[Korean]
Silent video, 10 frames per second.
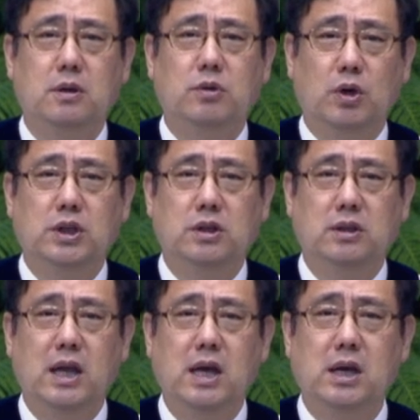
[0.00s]

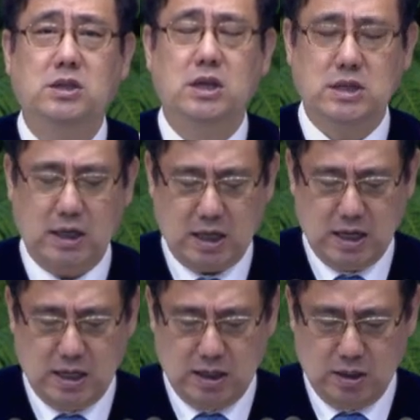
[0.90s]
너희는 내
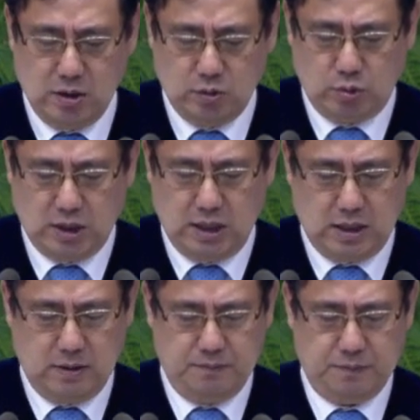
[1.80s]
제자가
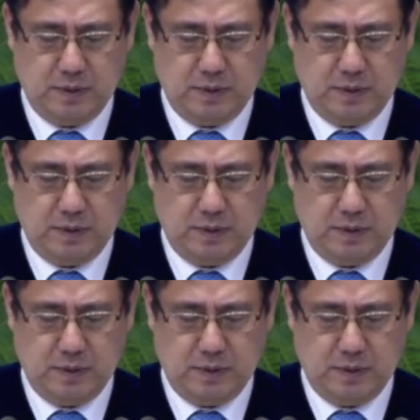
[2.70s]
되리라.